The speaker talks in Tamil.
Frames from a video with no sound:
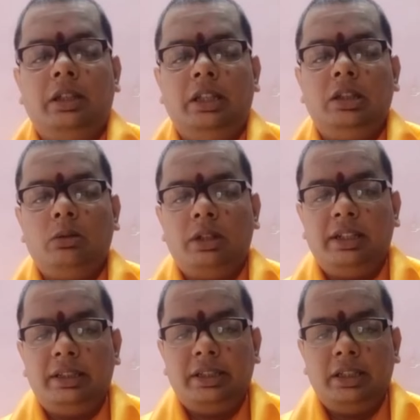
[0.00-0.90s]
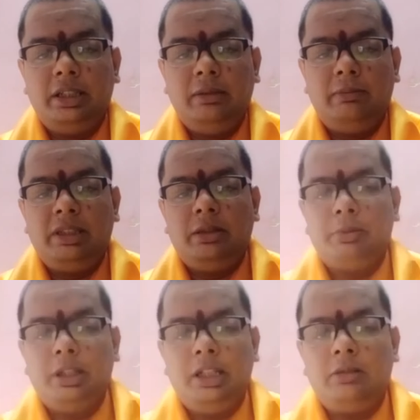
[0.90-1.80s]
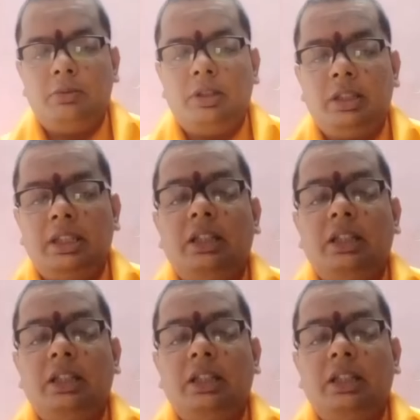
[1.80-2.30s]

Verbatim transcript: எந்த ஒரு நிகழ்ச்சிகளையும் மஞ்சள் பிள்ளையார் குறித்து